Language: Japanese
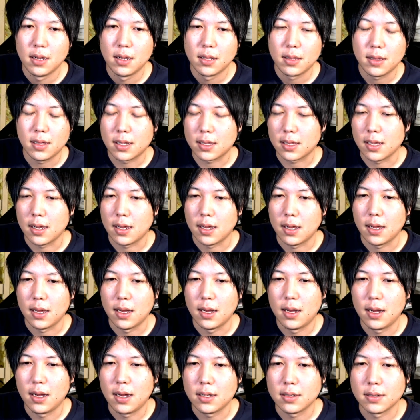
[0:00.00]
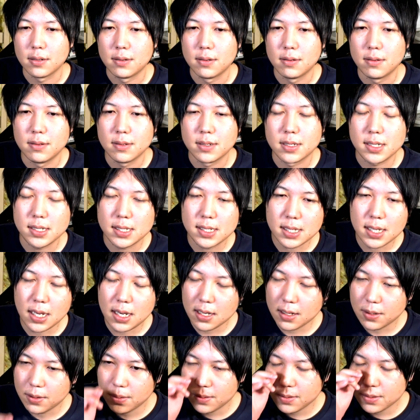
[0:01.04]
だって、あの、実際
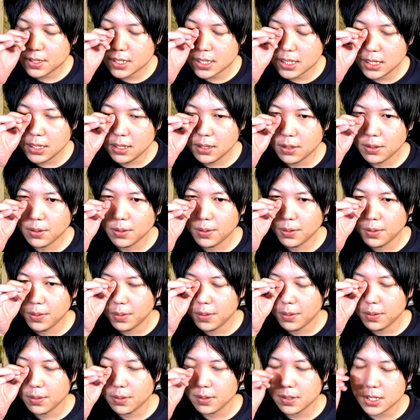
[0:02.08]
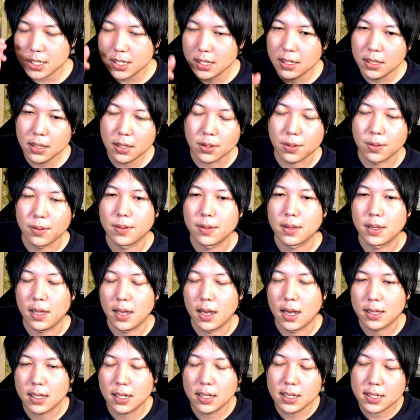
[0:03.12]
こう、新党、新党って
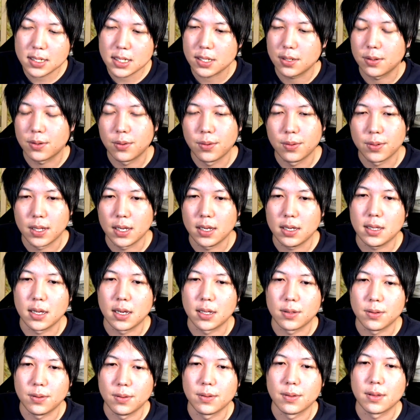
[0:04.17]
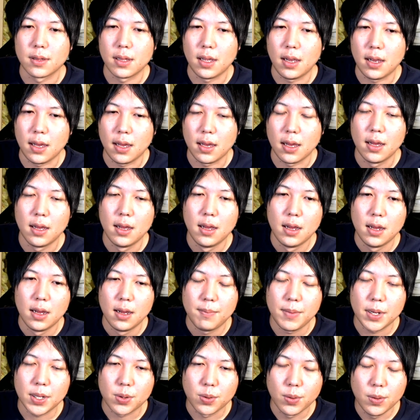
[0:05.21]
新しくこうできた党って、
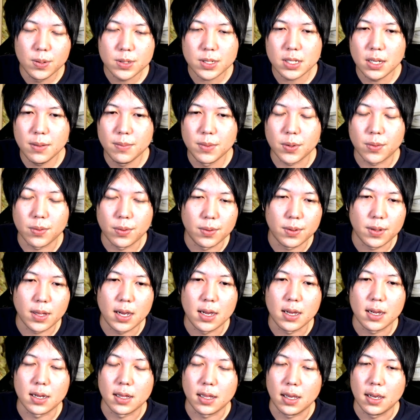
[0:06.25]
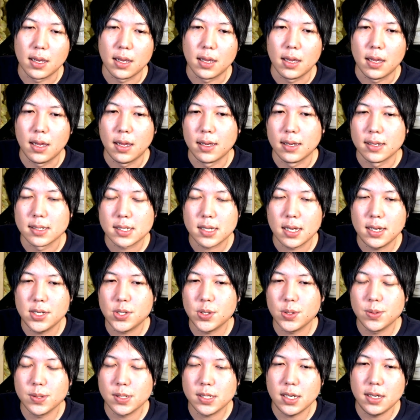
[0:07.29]
まあ、どうしてもこうなんかね、えー、最初
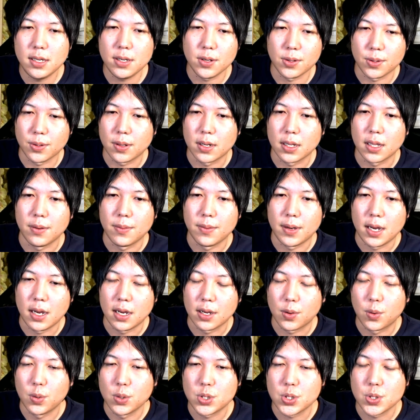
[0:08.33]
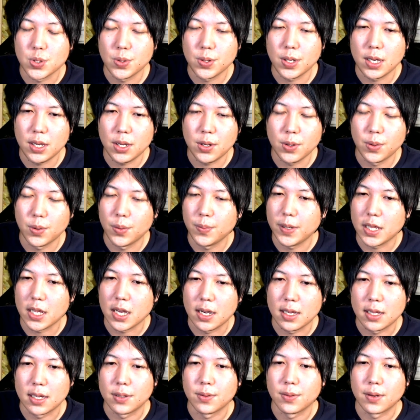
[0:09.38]
の選挙とかでは、ご祝儀票みたい
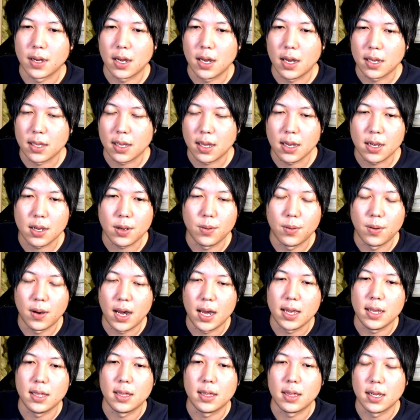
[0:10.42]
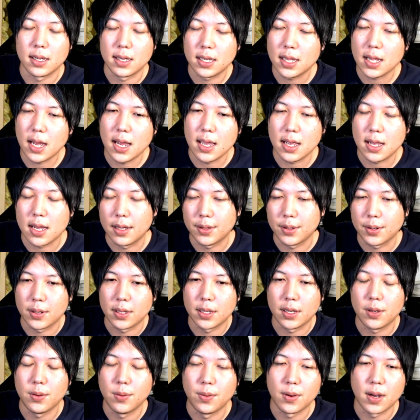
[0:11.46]
なのが結構入って、期待感とかで
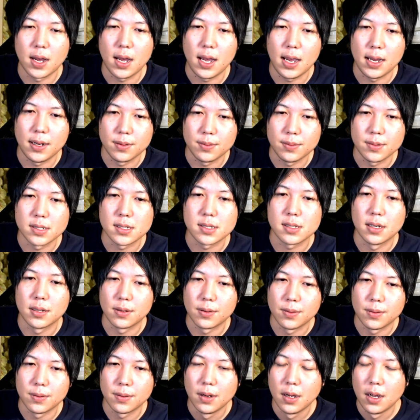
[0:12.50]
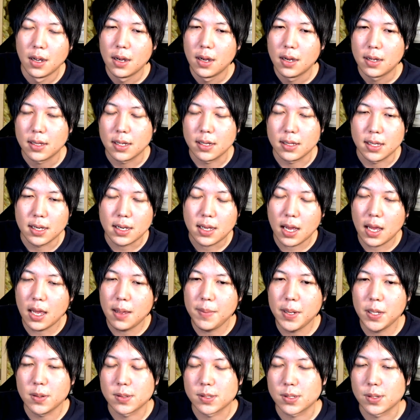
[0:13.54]
票が入るんですけど、で、2回目
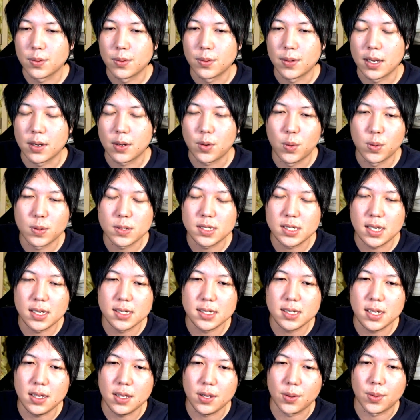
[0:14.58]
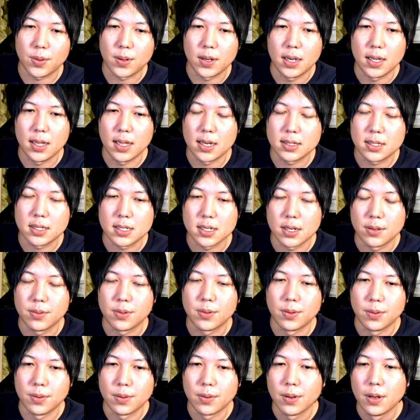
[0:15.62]
のそのね、国政選挙とかになっちゃう
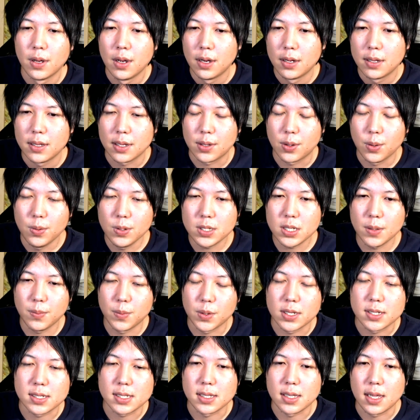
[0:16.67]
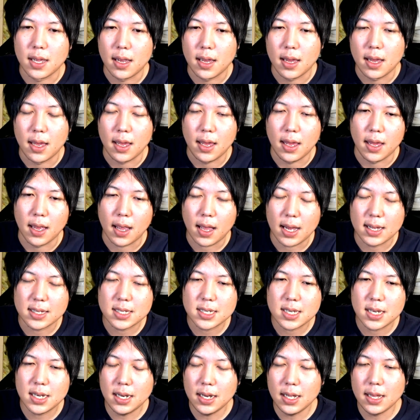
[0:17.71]
と、でどうしてもですね、えー、勝ち
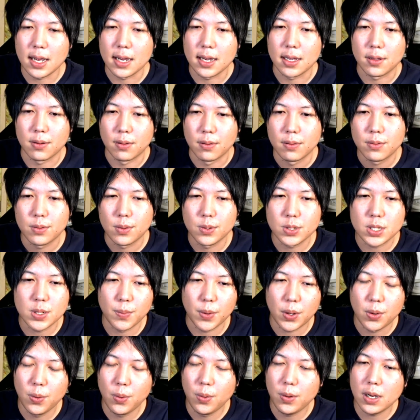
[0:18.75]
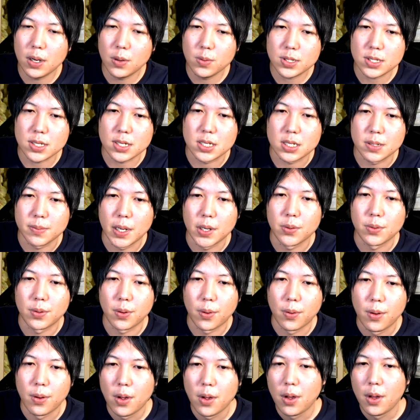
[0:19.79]
きれないと、どうしても票が落ちてしまうと
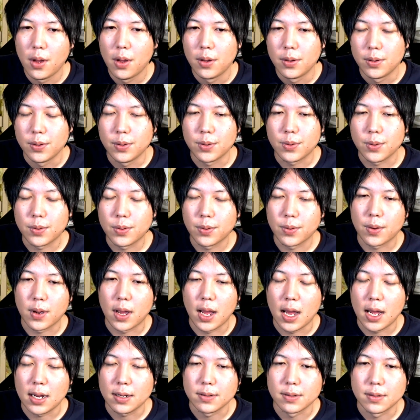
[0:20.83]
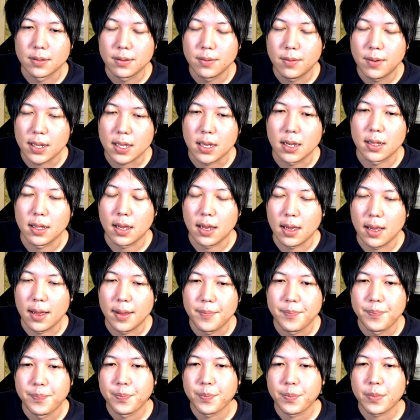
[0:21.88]
いうところがあるわけで、
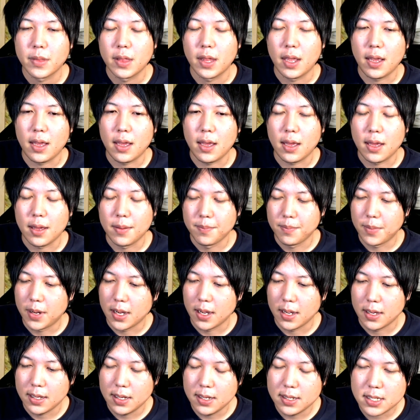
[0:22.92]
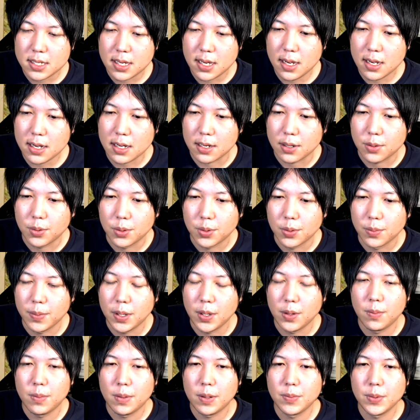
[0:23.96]
で、まあ、NHK から国民
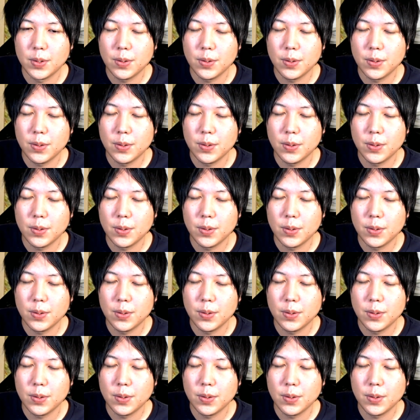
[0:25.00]
を守る